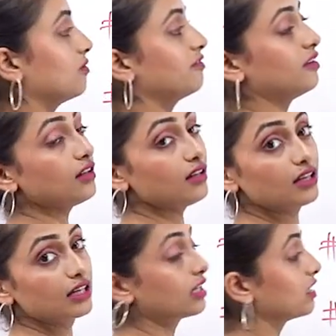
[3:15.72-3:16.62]

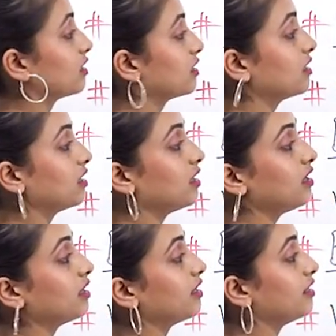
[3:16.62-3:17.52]

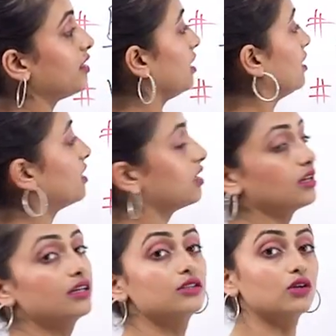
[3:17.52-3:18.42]
विलगरी
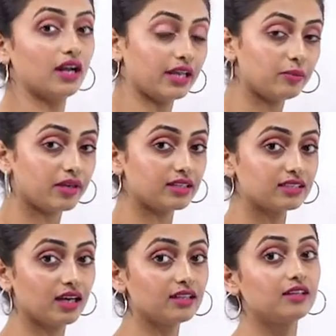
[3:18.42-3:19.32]
तो दोहराइए मेरे
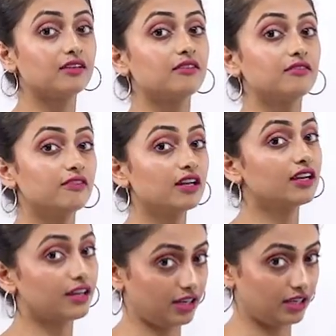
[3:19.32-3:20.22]
साथ
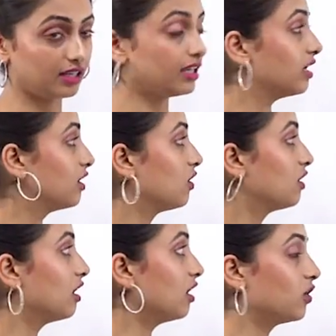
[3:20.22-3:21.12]
विलगरी
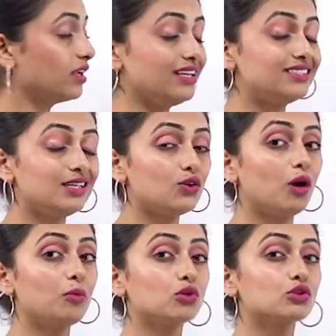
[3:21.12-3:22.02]
और इसी को
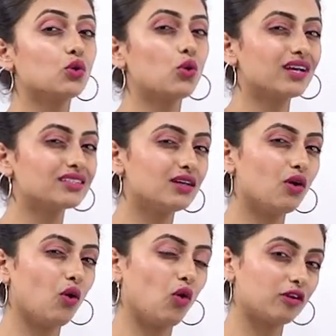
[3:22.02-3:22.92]
हम लोग थोड़ा सा
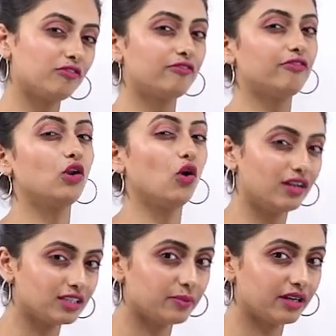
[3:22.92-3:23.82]
और
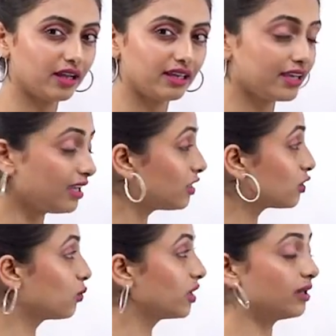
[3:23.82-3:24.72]
फ्लॉलेस बनाएंगे
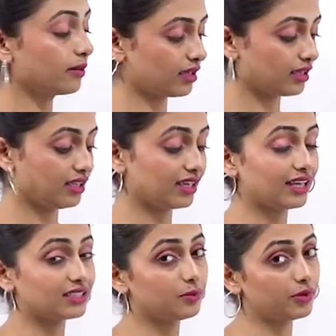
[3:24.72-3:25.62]
तो ये ये
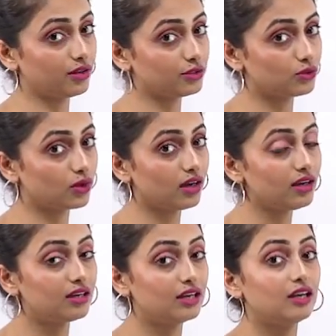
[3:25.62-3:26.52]
कैसे प्रोनाउंस होगा
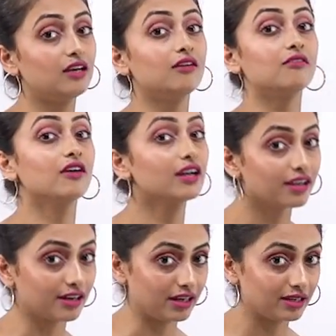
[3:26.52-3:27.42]

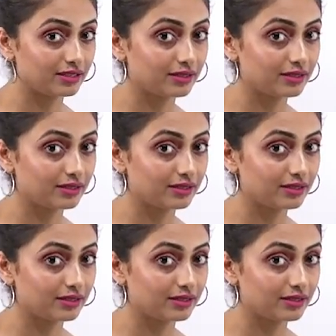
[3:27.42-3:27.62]
वलगरी